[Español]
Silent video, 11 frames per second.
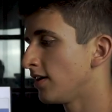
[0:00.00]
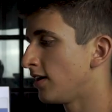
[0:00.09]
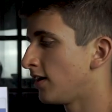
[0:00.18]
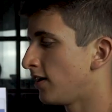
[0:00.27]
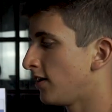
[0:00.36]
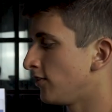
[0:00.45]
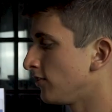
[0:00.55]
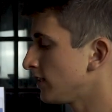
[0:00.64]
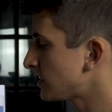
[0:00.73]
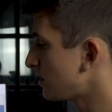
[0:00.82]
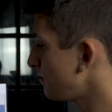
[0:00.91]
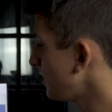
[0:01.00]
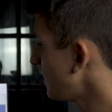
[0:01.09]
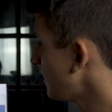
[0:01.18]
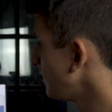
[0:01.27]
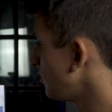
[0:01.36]
ah, yo ya
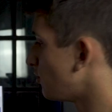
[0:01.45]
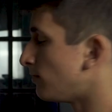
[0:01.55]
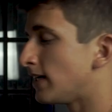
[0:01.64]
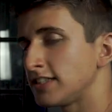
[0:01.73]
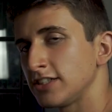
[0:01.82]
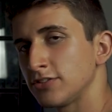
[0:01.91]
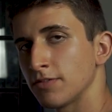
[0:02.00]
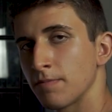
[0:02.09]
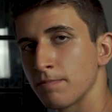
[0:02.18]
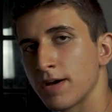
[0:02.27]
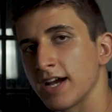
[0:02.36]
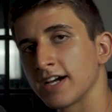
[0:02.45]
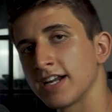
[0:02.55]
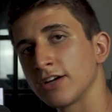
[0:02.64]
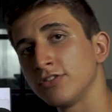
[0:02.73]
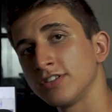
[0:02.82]
sabía lo básico para
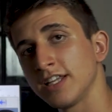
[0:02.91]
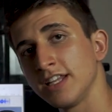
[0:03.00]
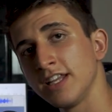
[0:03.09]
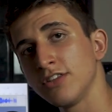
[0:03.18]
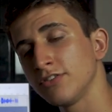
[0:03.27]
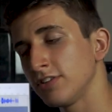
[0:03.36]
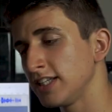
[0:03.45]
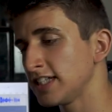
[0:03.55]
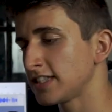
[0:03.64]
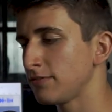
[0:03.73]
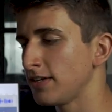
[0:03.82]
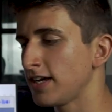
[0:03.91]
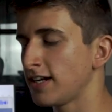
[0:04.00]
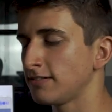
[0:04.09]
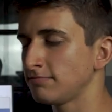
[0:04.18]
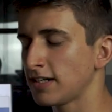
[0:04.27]
crear contenido, ya
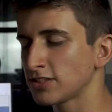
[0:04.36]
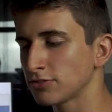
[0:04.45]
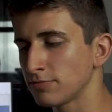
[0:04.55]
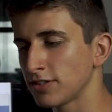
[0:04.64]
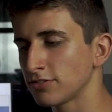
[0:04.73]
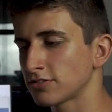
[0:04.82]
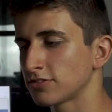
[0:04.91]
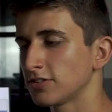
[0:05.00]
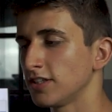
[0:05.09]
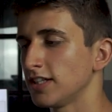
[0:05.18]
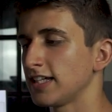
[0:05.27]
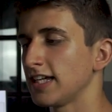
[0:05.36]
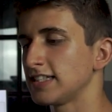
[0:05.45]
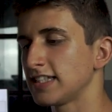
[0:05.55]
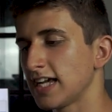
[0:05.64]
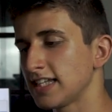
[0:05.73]
sabía más o menos
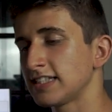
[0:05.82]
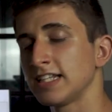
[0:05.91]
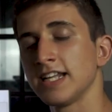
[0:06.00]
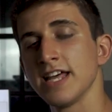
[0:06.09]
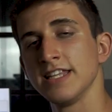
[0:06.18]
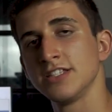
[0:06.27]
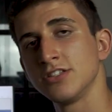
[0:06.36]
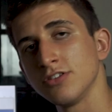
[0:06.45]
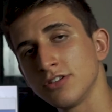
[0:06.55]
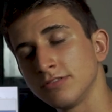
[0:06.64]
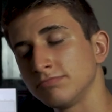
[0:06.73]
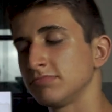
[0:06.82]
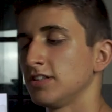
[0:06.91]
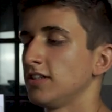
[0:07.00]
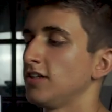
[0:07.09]
qué se hace, la edición,